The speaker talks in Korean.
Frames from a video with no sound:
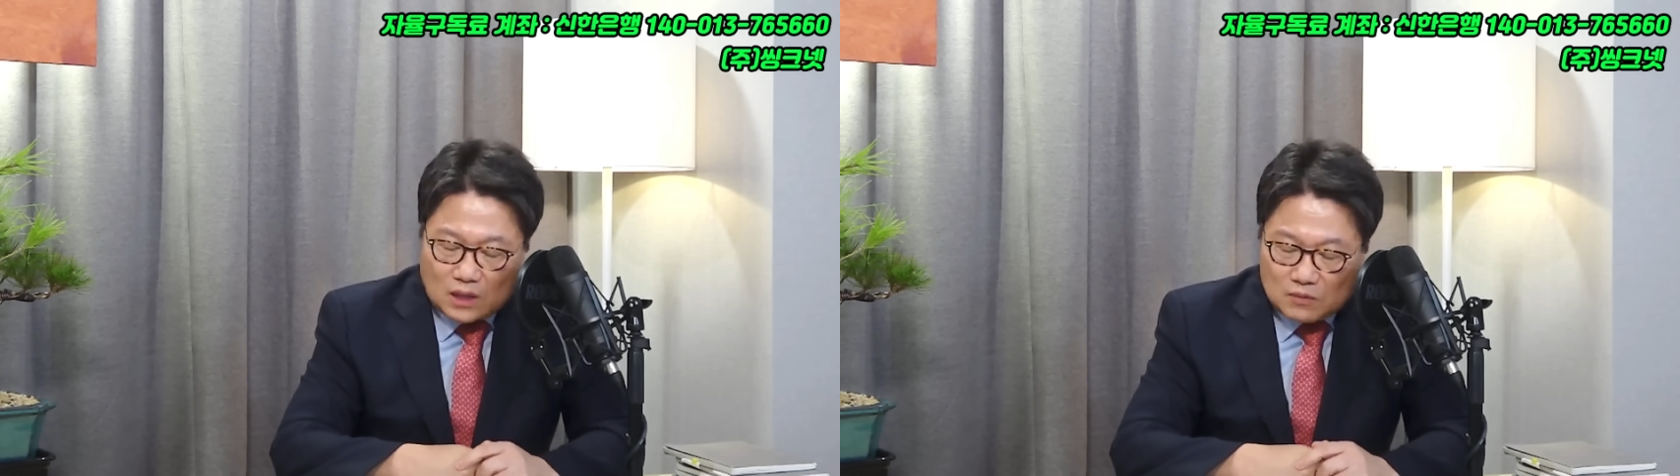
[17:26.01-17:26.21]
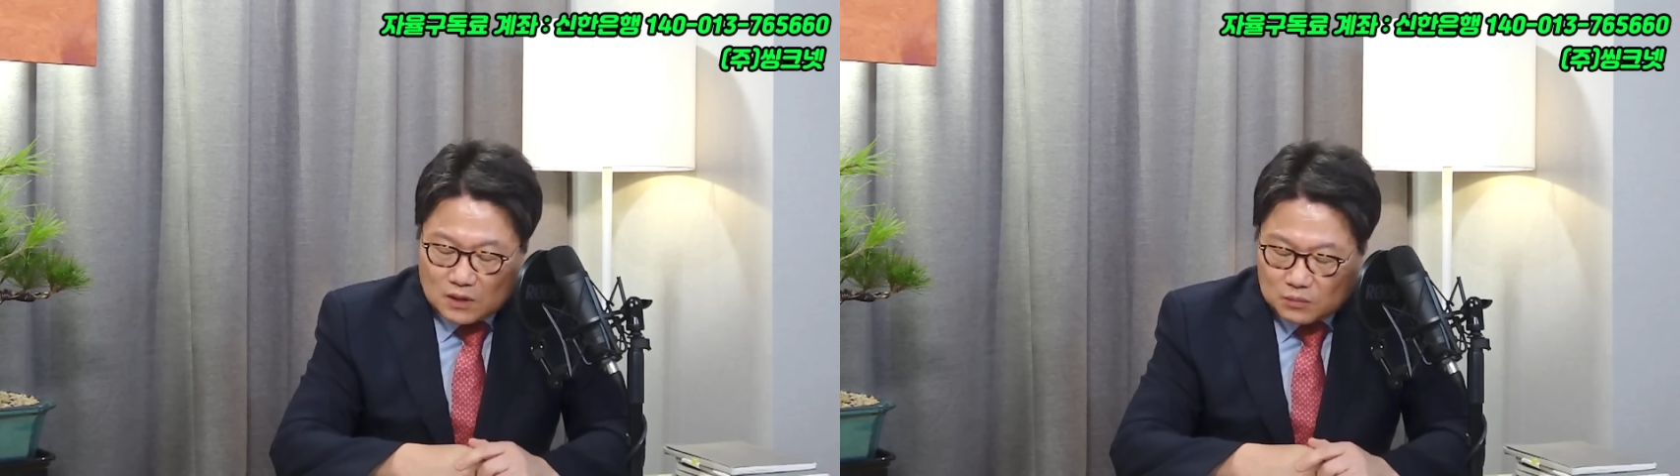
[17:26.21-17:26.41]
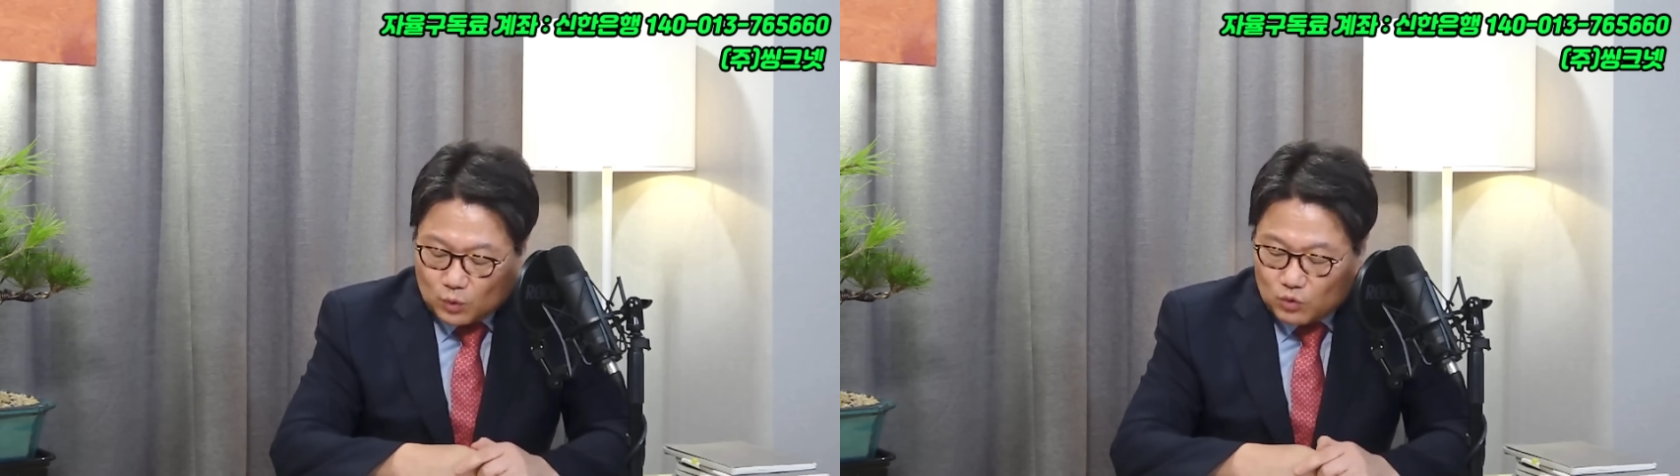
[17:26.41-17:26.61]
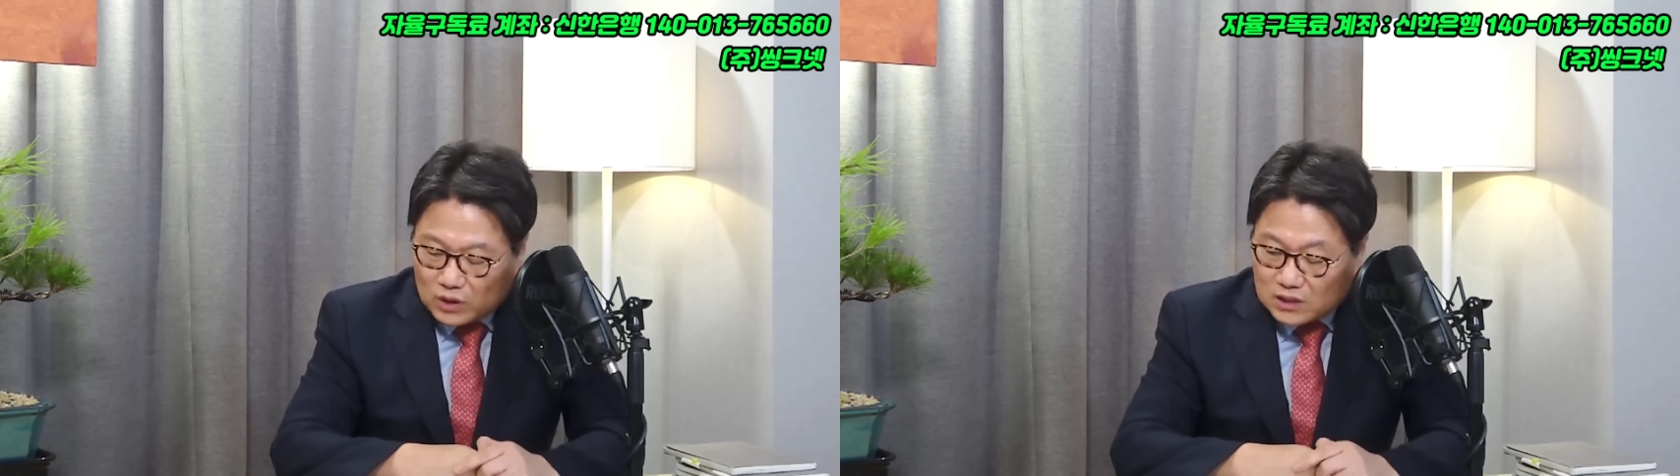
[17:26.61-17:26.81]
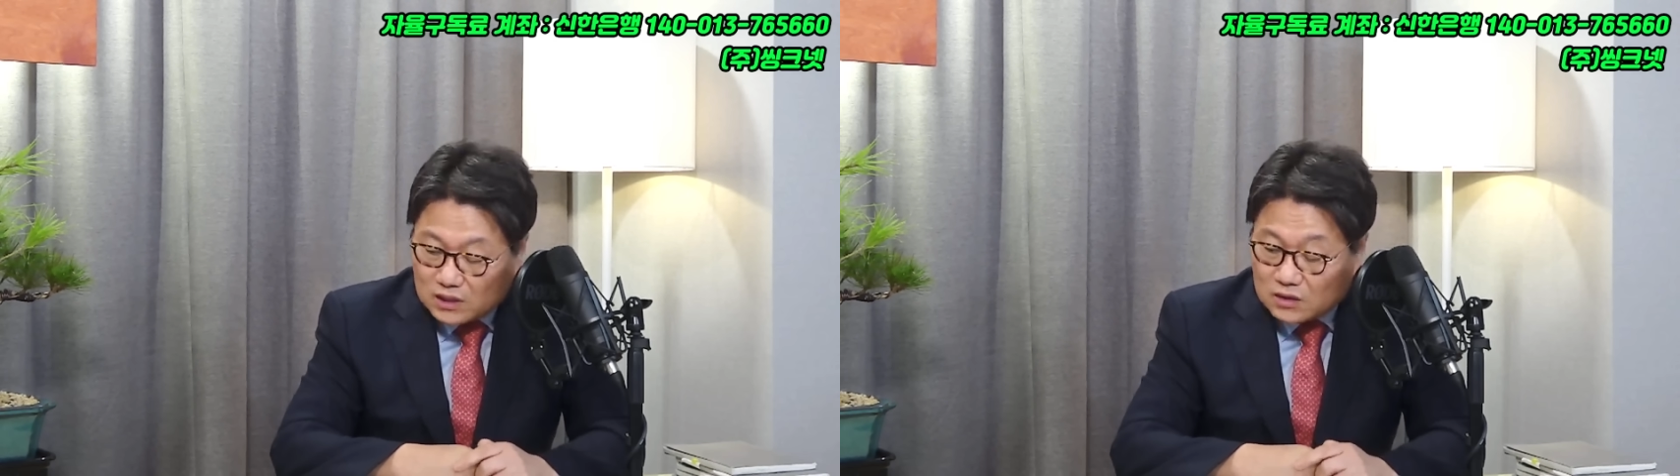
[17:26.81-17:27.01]
아마
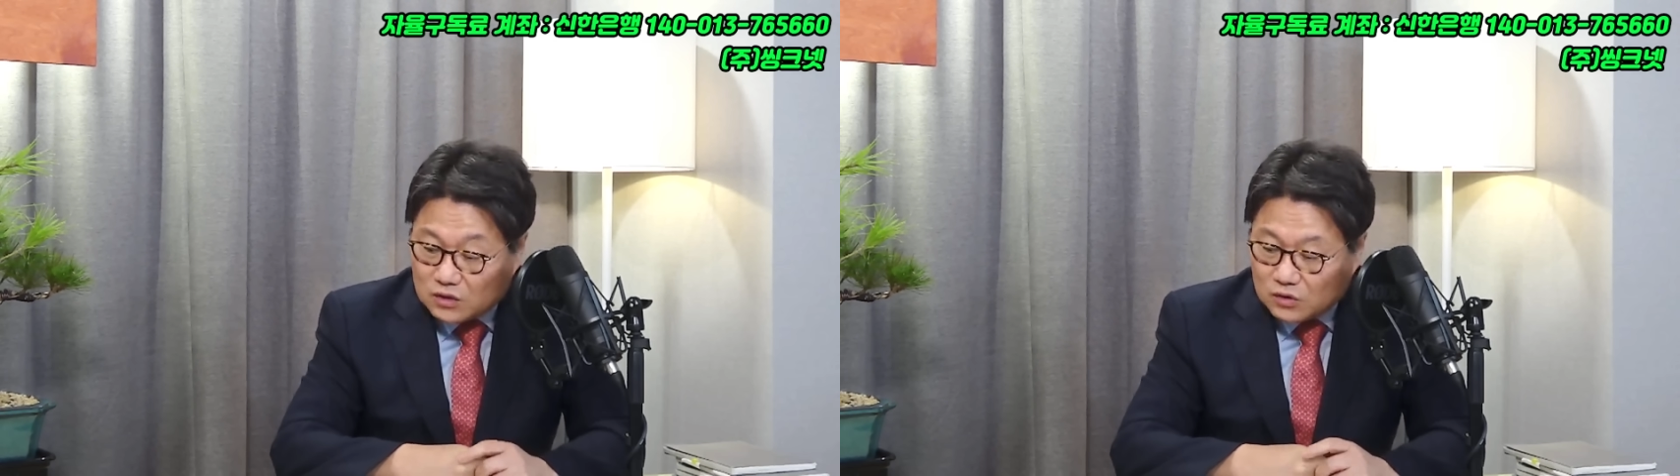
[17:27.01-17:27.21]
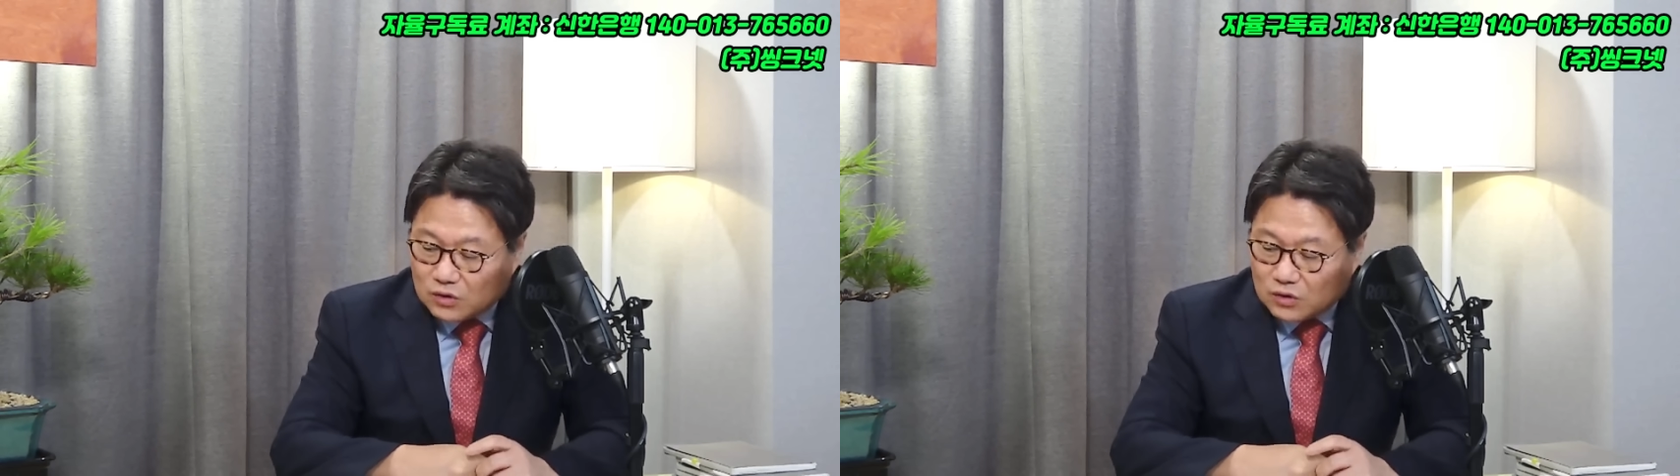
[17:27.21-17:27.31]
복귀하시겠죠.